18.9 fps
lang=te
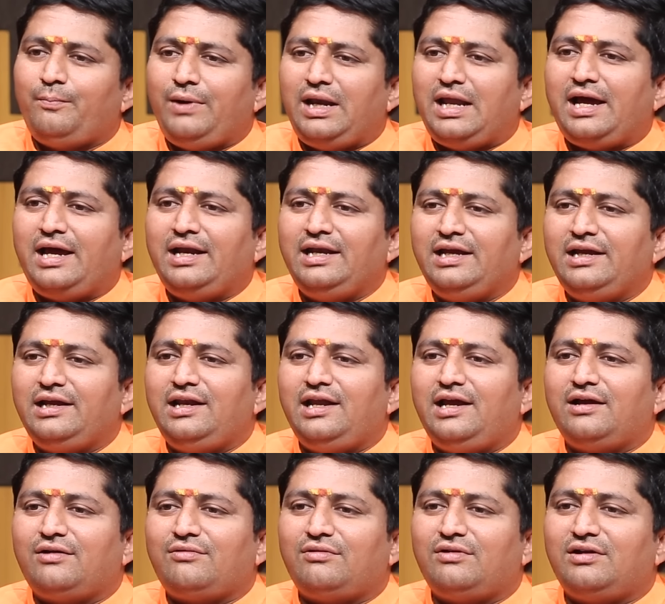ప్లానింగ్
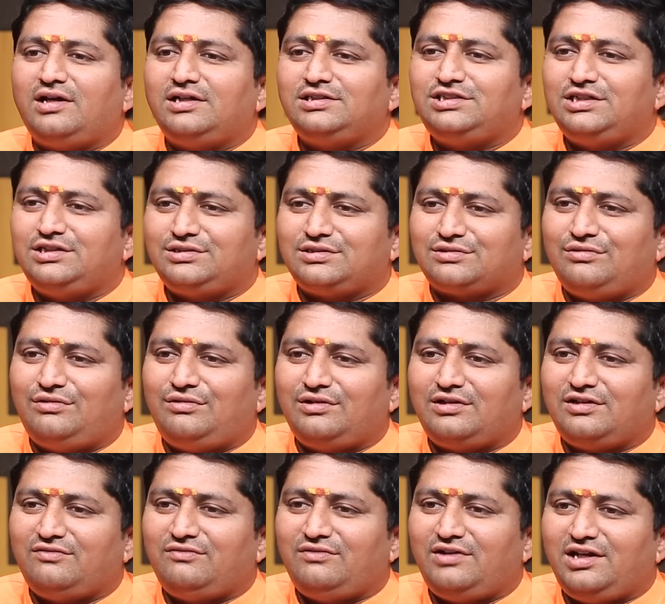లేకుండా
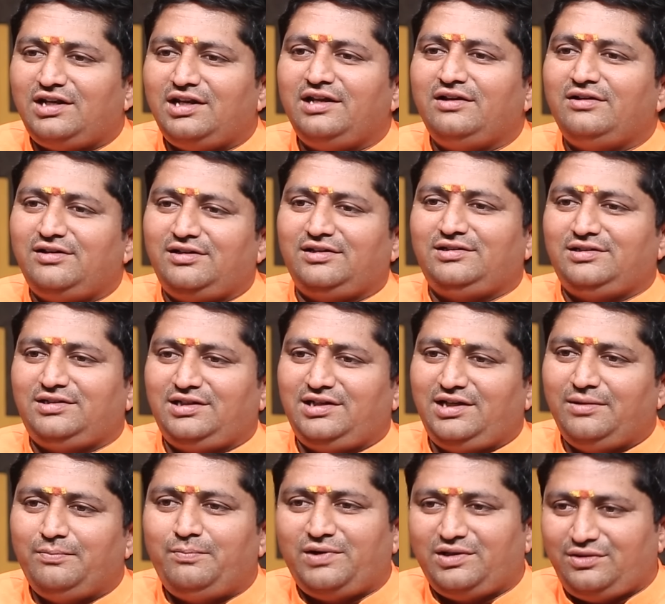చేసుకోవటం వల్లే
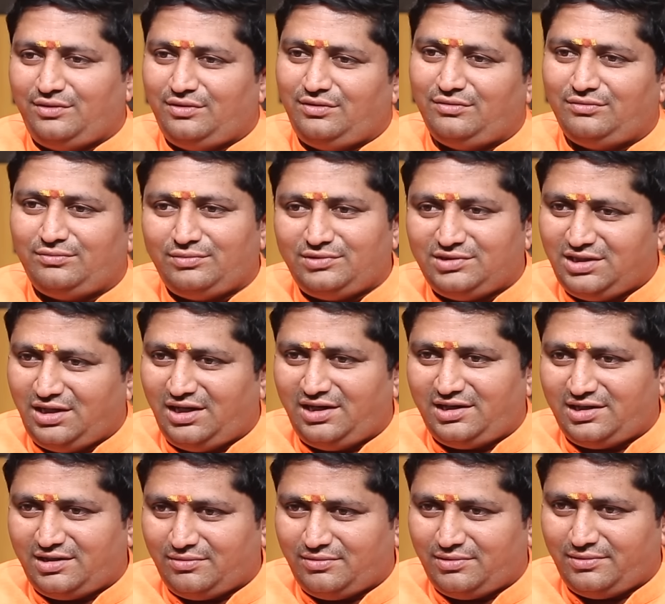ఇబ్బందులు
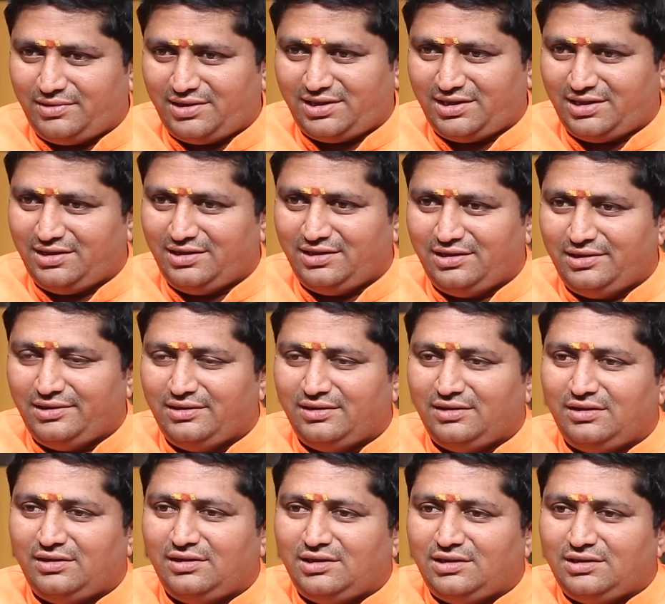జనరేట్ అవనమాట
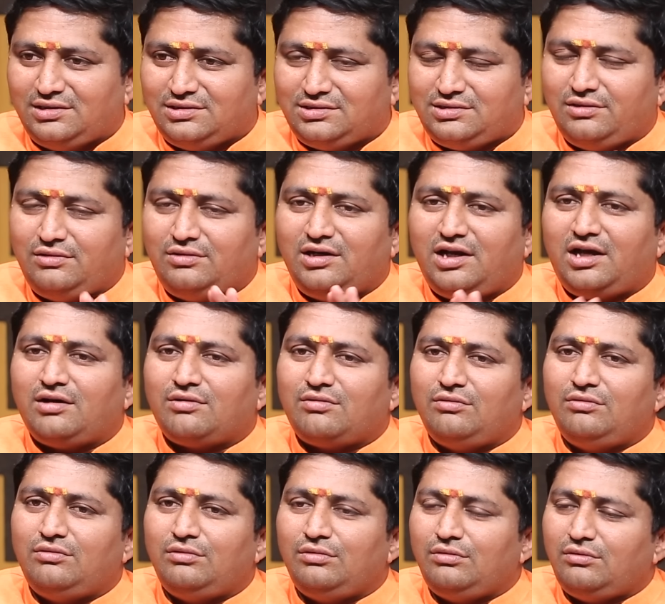సో నాకు
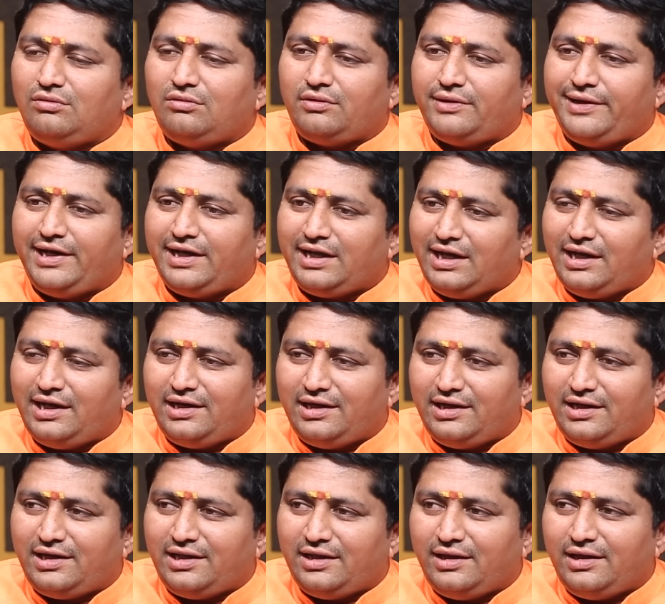ఎట్లా
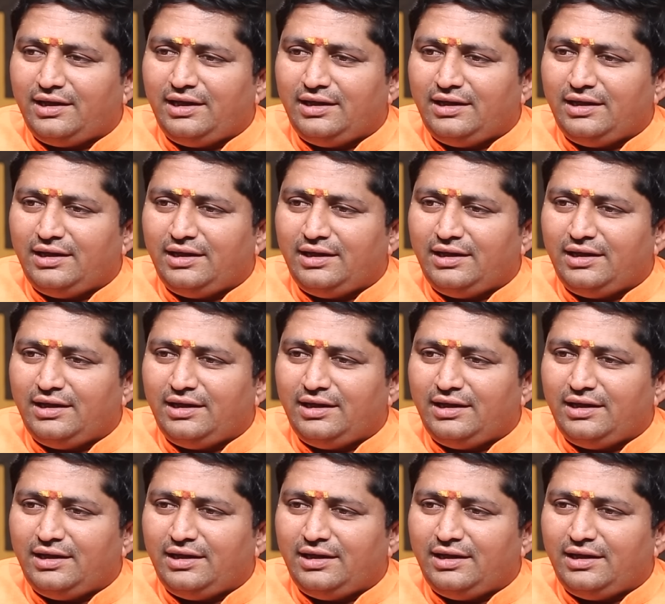అంటే